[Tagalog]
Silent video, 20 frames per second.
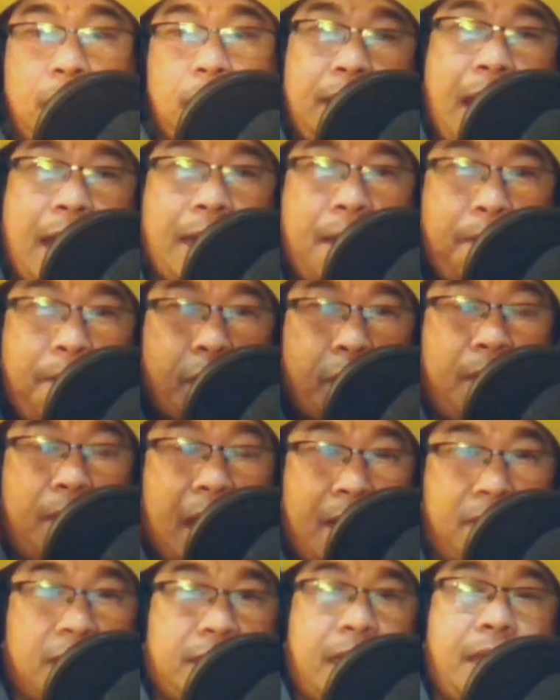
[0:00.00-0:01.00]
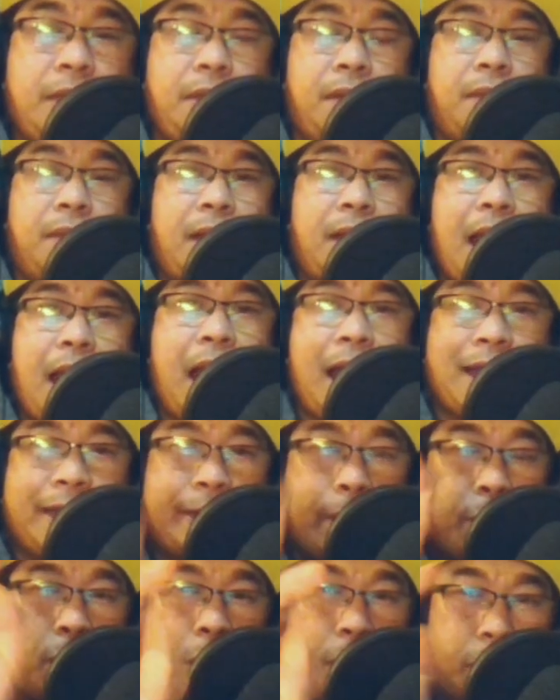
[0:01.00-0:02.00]
Ano ang problema sa inyo mga
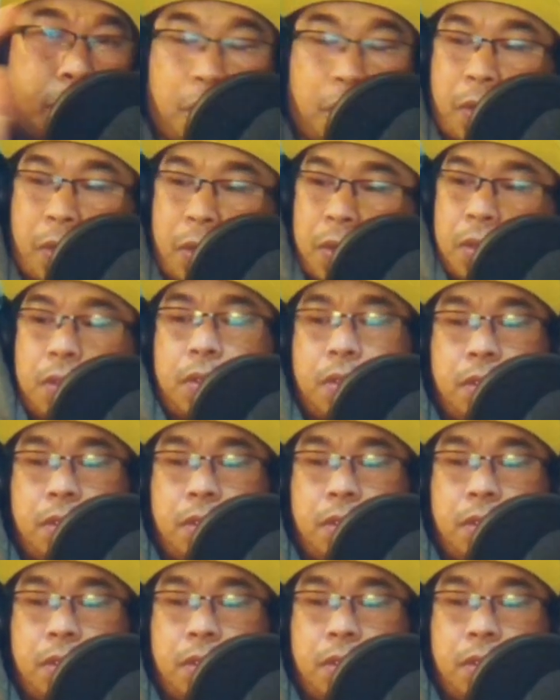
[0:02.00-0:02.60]
agriculture?